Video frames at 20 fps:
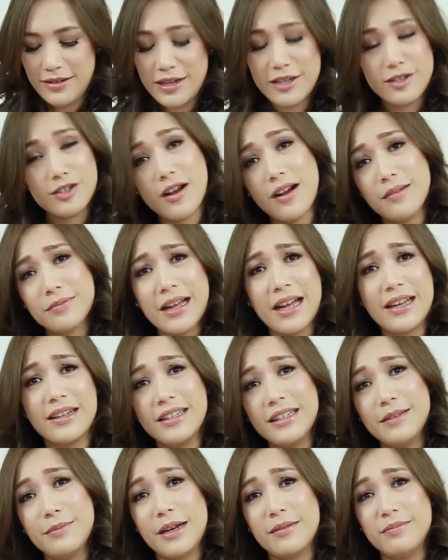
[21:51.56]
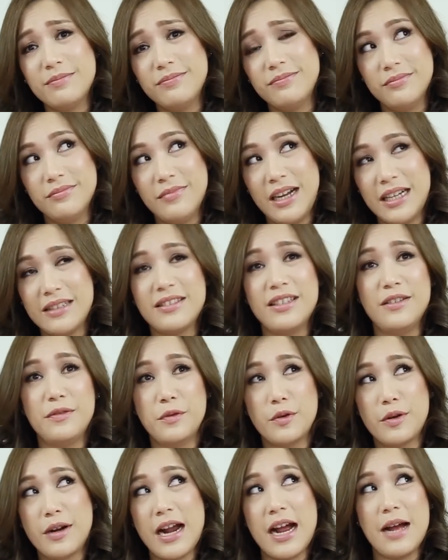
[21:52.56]
และชอบการที่แบบบัตรซี
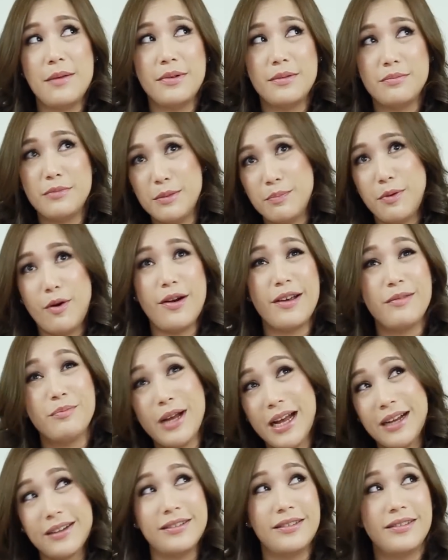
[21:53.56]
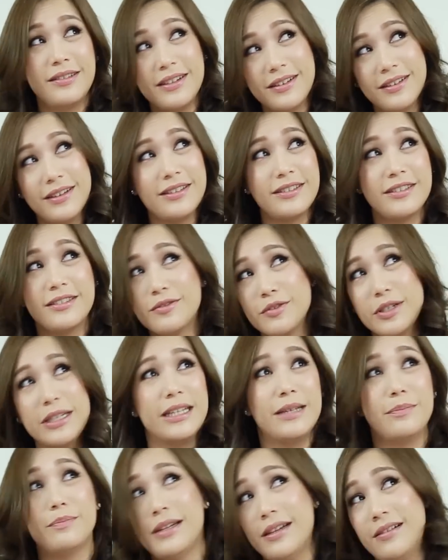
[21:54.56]
โฟรามันมีพอยต์มากขึ้นเรื่อยๆซึ่งรี
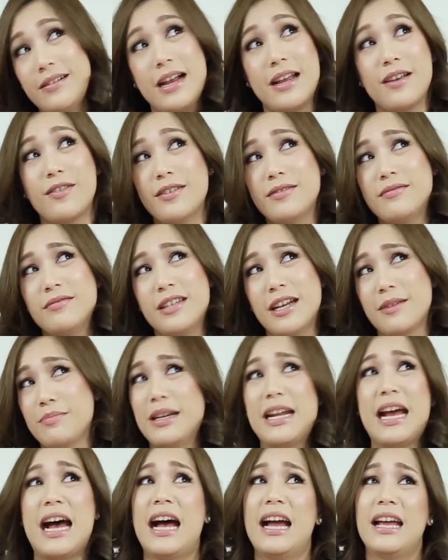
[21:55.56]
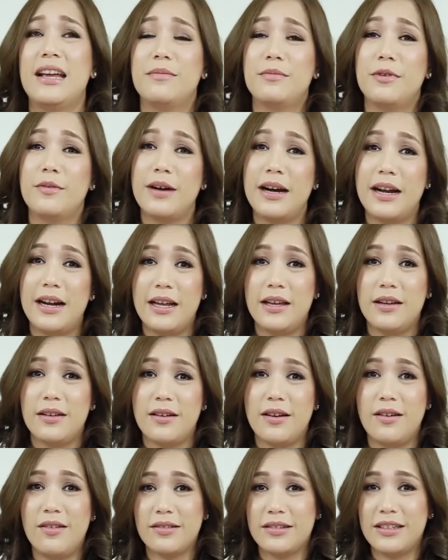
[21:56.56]
ดีมเป็นอะไรก็ยังไม่ได้เพราะว่าอะไร
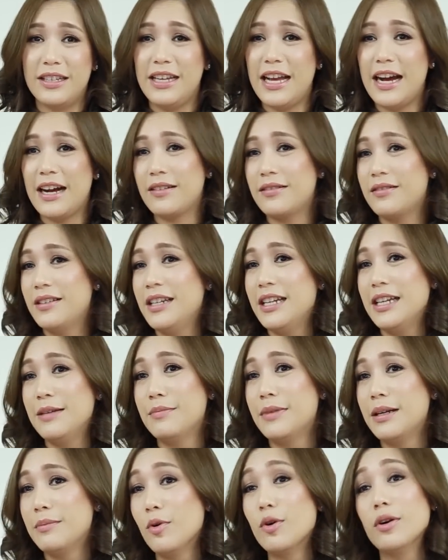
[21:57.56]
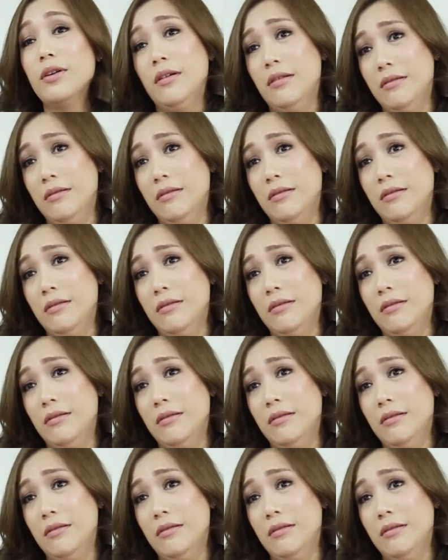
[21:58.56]
ของที่อยากรีดีมมันหมด